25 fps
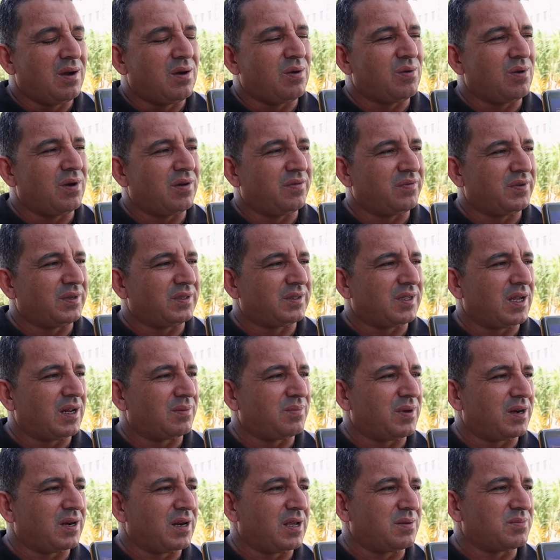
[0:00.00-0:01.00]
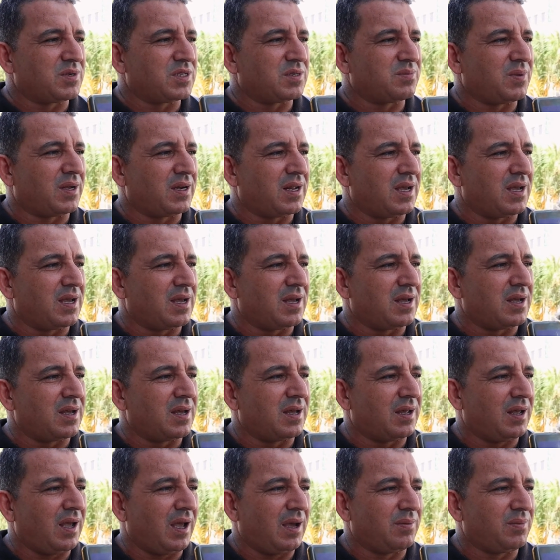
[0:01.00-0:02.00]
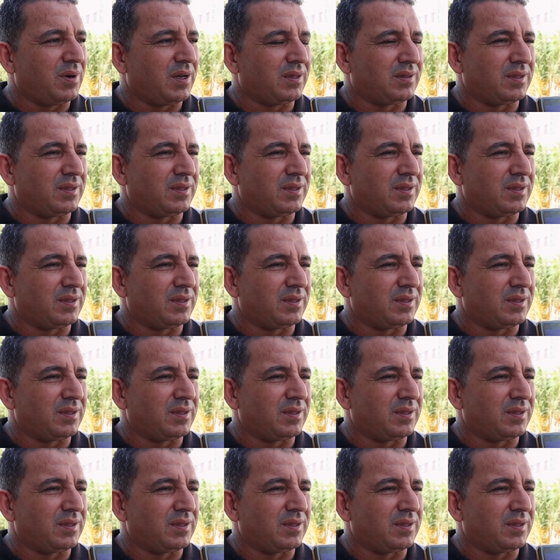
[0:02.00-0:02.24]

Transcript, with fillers: هو في اطار برنامج معناها حمله